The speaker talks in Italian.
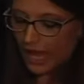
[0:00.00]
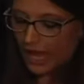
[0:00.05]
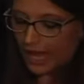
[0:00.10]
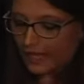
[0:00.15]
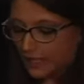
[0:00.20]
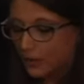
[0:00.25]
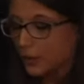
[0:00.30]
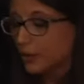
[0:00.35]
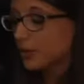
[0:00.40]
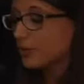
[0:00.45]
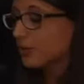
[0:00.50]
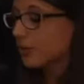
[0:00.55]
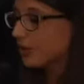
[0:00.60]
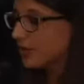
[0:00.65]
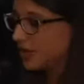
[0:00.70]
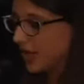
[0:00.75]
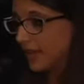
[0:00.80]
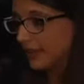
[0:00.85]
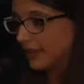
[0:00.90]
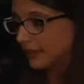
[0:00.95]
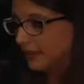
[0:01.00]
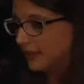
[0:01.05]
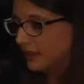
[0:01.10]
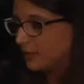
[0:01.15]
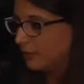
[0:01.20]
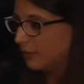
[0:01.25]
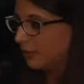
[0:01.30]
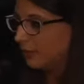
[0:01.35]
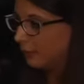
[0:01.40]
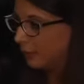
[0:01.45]
alle loro sorgenti
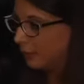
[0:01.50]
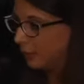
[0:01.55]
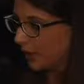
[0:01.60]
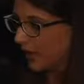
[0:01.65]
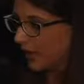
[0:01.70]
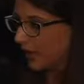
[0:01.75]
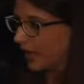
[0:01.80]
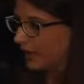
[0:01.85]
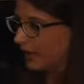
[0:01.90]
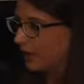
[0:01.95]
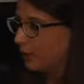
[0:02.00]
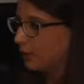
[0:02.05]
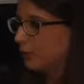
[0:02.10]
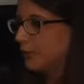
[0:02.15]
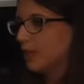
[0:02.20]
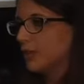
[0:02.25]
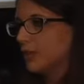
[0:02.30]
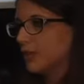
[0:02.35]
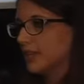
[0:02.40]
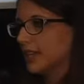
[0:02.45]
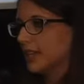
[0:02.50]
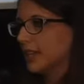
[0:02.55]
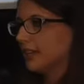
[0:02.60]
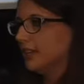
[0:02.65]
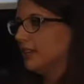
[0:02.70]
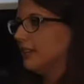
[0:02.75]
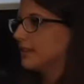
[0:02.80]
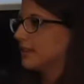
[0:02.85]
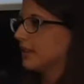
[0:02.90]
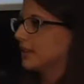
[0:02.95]
sulfure ed alluminose che
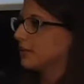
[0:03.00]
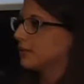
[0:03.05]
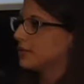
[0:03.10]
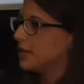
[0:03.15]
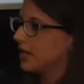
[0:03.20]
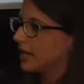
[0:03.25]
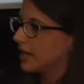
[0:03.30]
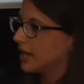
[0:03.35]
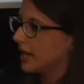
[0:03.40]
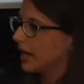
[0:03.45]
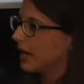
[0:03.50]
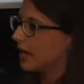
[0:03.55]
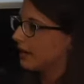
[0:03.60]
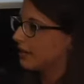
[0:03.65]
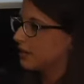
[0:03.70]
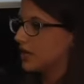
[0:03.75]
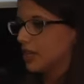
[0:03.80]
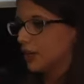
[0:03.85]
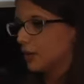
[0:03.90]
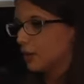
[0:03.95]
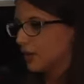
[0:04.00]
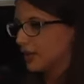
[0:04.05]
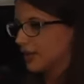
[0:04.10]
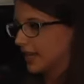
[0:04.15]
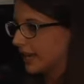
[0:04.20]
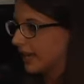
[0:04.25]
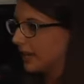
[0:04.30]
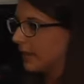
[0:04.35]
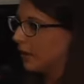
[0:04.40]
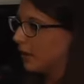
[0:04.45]
distano circa
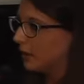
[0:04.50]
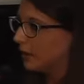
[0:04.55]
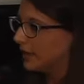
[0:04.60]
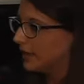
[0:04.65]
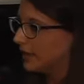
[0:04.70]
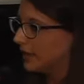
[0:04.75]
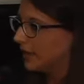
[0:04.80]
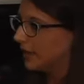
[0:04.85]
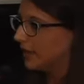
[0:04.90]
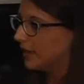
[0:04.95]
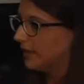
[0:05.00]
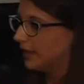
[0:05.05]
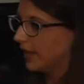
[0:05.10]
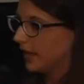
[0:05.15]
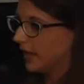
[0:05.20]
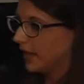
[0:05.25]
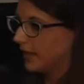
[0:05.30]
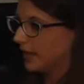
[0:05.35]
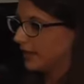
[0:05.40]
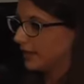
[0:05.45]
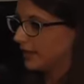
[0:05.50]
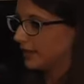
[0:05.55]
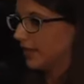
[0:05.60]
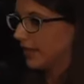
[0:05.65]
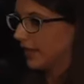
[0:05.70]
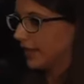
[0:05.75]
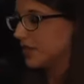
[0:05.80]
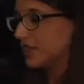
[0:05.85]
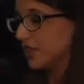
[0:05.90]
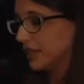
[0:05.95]
5-6 km da,
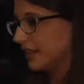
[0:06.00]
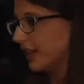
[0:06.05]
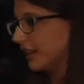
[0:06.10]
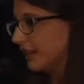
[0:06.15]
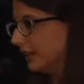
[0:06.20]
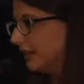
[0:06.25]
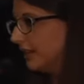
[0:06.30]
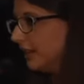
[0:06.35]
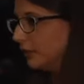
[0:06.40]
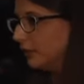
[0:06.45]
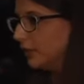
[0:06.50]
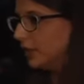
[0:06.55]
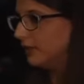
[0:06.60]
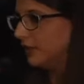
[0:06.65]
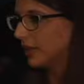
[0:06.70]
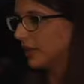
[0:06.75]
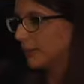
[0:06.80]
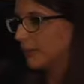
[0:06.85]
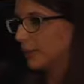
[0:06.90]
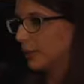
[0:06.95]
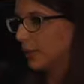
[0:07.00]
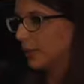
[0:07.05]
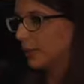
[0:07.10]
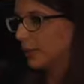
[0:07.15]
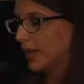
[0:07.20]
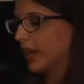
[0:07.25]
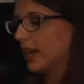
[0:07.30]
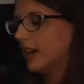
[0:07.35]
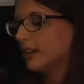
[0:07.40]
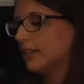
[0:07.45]
dalla città di Tivoli vera e
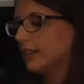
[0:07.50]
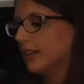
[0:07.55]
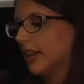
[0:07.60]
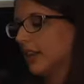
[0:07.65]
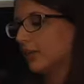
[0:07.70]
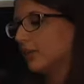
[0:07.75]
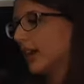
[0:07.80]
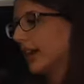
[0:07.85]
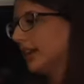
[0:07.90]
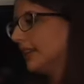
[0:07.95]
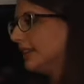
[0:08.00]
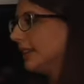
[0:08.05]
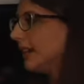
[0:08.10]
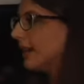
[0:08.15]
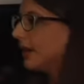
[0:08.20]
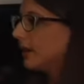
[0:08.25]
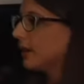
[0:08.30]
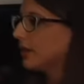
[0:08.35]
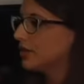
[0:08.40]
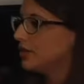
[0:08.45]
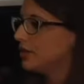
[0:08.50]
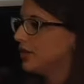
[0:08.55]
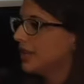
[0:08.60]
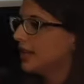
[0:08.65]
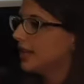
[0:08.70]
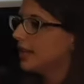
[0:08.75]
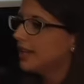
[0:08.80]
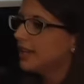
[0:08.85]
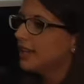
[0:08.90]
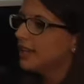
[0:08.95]
propria, nella località che
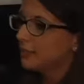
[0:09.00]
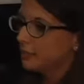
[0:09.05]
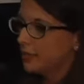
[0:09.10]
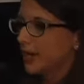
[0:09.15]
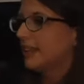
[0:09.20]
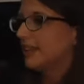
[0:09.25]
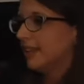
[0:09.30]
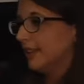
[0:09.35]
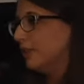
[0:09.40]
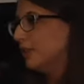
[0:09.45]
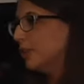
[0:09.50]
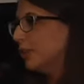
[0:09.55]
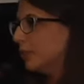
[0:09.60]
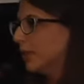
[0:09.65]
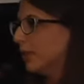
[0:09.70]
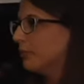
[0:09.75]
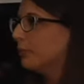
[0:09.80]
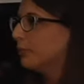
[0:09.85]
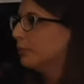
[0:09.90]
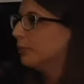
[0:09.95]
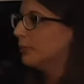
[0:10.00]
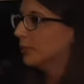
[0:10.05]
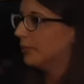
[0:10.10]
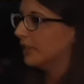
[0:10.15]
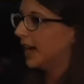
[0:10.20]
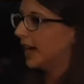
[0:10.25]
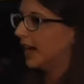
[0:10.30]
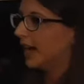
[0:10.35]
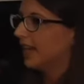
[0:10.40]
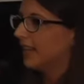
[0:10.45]
oggi prende il nome appunto
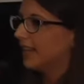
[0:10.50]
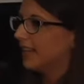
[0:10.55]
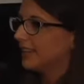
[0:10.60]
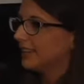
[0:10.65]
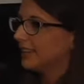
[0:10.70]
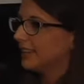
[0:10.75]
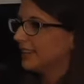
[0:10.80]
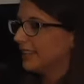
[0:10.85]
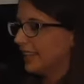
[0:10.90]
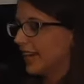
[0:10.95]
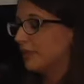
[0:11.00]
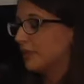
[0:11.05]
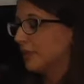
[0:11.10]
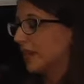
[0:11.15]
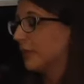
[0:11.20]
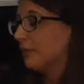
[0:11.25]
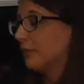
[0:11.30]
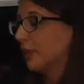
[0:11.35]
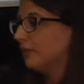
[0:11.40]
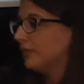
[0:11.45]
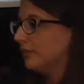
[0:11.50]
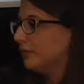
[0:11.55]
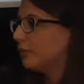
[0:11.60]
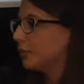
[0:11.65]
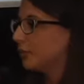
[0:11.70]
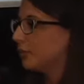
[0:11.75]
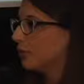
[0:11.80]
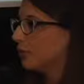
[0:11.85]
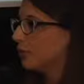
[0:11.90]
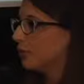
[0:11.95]
da, dalle terme che poi vi
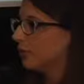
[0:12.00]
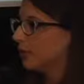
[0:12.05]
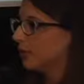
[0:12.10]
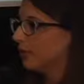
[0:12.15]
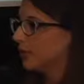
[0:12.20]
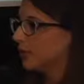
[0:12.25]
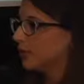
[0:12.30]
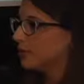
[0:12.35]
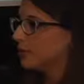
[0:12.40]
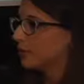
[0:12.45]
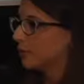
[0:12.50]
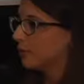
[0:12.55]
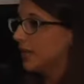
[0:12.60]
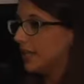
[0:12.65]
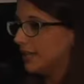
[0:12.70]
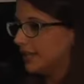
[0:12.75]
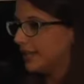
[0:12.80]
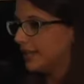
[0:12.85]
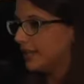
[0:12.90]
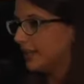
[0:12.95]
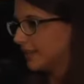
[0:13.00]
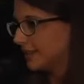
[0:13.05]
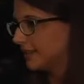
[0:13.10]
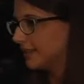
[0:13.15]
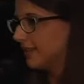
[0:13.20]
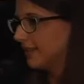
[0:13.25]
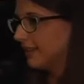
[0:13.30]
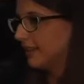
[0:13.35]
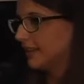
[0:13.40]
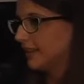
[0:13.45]
furono uh, costruite
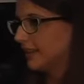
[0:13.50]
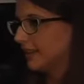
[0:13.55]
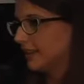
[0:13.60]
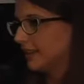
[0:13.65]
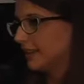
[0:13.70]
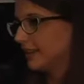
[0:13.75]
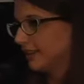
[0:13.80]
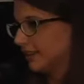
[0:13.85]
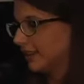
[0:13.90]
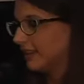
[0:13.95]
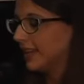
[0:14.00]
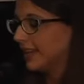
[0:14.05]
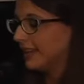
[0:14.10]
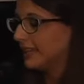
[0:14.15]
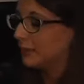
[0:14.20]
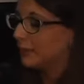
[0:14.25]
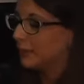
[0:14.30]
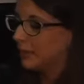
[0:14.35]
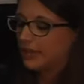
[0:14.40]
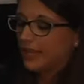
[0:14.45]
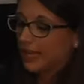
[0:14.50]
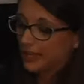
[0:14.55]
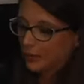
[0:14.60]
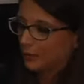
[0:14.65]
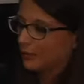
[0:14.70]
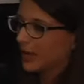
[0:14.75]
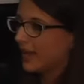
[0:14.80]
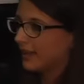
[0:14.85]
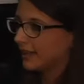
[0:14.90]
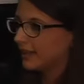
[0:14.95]
sin, uh, dai, tempi, dai,
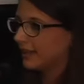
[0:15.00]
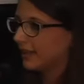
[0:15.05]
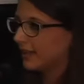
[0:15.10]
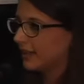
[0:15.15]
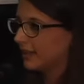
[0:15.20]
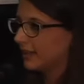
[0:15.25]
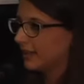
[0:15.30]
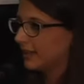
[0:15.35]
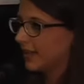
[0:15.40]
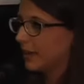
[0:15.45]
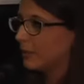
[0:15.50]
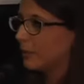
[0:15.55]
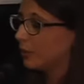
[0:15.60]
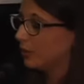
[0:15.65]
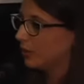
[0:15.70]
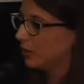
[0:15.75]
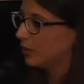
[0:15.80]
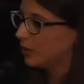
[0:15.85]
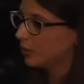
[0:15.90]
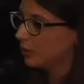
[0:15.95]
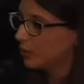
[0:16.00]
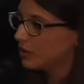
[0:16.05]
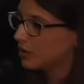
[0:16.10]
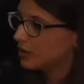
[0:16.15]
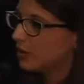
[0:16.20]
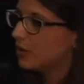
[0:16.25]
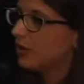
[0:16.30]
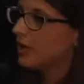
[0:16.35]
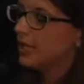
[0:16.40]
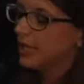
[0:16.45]
romani da, al tempo di
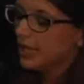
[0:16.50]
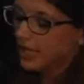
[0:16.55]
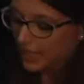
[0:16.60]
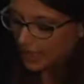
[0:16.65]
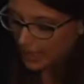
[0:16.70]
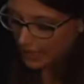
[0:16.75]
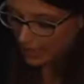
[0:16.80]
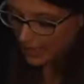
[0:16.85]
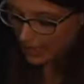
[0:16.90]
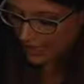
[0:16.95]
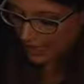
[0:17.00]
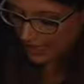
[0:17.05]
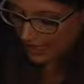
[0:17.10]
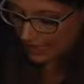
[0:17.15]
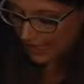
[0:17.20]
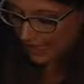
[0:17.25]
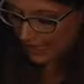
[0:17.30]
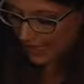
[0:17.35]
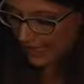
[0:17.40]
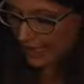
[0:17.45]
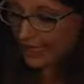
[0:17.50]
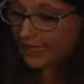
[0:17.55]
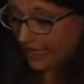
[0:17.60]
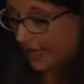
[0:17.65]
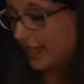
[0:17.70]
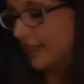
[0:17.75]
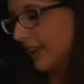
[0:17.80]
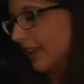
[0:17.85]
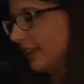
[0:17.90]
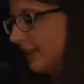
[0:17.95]
Augusto, eh,
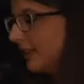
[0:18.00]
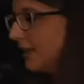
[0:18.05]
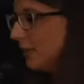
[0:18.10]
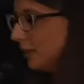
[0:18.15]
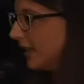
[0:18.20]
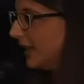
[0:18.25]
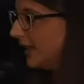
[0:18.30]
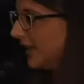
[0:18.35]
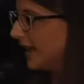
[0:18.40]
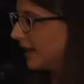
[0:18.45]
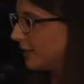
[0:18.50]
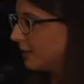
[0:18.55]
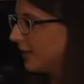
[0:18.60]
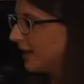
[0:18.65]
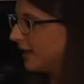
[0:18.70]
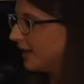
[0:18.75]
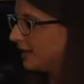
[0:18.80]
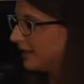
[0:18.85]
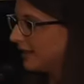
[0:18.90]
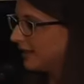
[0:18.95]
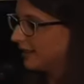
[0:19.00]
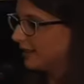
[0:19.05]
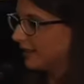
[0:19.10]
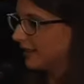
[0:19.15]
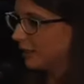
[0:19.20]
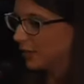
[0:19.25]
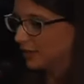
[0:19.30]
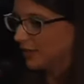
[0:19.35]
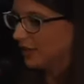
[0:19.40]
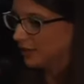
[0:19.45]
che è Tivoli Terme
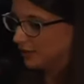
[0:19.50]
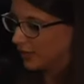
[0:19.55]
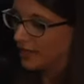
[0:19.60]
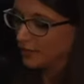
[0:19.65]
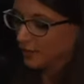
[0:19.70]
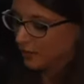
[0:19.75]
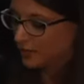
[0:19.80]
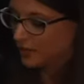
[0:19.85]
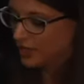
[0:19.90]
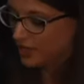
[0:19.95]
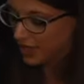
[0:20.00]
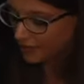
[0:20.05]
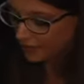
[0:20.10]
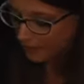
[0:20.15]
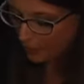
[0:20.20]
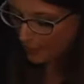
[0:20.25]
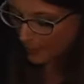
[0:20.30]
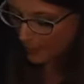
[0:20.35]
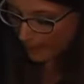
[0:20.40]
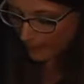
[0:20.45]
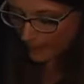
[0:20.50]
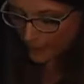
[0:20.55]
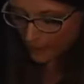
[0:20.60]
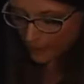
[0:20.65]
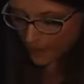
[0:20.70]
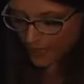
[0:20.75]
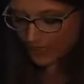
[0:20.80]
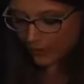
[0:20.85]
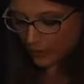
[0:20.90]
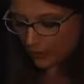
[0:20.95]
uh, eh, ad, ad oggi,
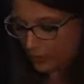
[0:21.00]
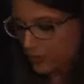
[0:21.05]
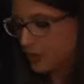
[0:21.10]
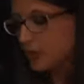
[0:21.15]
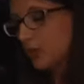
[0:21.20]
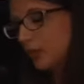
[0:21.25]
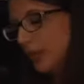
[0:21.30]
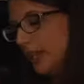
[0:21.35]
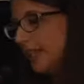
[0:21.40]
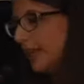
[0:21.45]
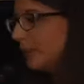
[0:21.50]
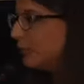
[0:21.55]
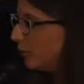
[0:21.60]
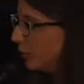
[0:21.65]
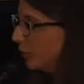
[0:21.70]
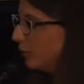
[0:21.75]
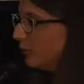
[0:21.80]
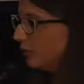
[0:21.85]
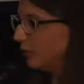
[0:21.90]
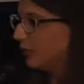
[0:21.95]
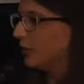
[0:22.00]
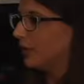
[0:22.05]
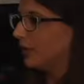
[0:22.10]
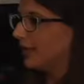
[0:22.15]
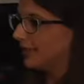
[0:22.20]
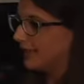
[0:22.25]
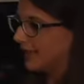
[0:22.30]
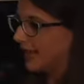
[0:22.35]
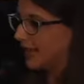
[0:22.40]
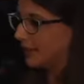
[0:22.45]
vennero costruite appunto
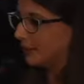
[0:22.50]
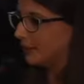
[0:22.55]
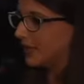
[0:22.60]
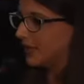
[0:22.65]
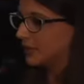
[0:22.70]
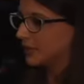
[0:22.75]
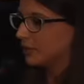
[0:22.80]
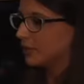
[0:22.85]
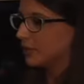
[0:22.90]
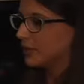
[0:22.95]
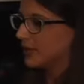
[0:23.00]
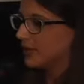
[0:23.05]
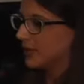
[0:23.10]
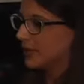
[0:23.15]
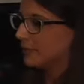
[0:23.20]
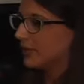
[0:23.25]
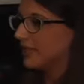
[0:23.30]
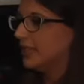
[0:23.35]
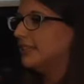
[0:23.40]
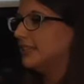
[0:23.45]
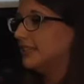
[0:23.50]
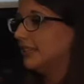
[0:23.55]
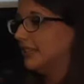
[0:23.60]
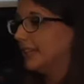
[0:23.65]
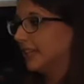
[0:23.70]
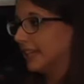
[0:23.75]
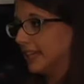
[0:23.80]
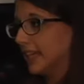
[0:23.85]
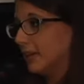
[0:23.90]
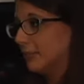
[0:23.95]
le terme, le sontuose terme dette
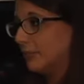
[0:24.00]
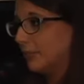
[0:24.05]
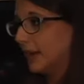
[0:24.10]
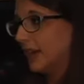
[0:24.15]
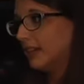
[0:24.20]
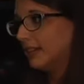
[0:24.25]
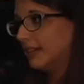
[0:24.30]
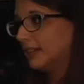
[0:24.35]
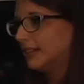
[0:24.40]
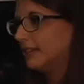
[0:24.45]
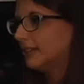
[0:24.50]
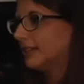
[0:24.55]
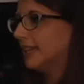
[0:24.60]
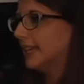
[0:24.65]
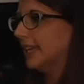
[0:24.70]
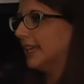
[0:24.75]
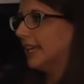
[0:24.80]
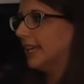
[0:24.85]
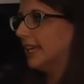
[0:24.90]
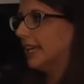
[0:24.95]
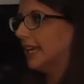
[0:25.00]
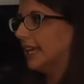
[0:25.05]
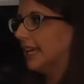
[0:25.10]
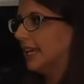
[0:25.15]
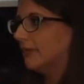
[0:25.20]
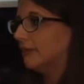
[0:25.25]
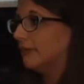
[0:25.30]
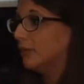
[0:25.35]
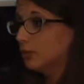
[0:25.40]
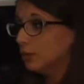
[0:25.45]
di Agrippa,
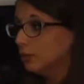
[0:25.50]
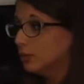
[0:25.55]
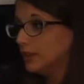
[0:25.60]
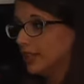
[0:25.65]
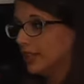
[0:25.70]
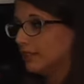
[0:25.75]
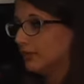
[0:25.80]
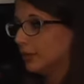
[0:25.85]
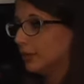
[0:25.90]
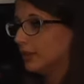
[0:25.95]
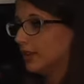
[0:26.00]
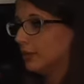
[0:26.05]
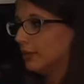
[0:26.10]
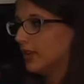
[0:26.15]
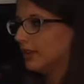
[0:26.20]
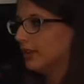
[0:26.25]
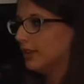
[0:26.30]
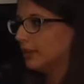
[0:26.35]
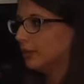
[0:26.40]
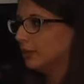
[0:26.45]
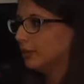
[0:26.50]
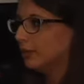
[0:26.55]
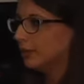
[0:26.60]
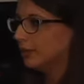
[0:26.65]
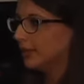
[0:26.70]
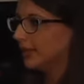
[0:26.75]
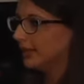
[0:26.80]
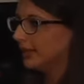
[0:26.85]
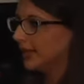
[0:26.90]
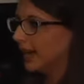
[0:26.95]
eh, volute, fortemente
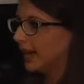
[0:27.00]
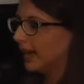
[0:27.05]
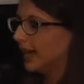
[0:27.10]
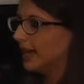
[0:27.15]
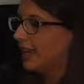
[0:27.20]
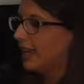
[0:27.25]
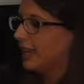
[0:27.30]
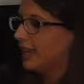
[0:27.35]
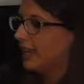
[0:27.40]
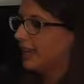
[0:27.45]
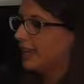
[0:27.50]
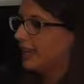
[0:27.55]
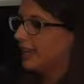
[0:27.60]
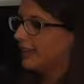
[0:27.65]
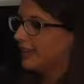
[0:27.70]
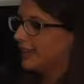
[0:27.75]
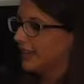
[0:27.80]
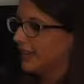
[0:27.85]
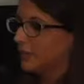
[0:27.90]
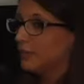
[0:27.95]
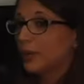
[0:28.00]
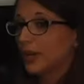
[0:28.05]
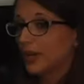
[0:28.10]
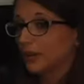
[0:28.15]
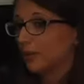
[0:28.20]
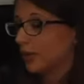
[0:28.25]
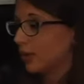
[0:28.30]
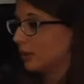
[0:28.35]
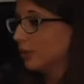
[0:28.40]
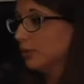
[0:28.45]
volute da,
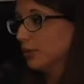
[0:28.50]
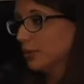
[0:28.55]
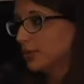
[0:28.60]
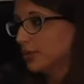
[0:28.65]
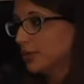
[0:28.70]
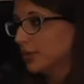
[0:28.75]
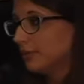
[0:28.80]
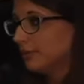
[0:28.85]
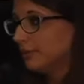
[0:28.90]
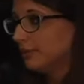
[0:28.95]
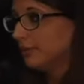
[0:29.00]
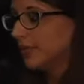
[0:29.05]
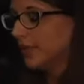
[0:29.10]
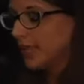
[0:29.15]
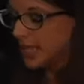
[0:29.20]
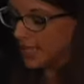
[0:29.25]
dall'imperatore Augusto,